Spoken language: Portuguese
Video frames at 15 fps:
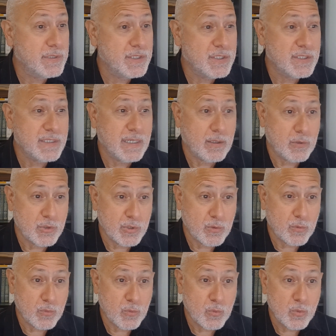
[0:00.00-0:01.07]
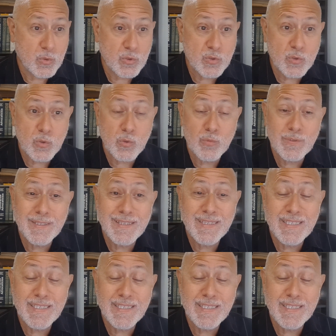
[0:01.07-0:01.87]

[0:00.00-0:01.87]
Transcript: um edital de concurso com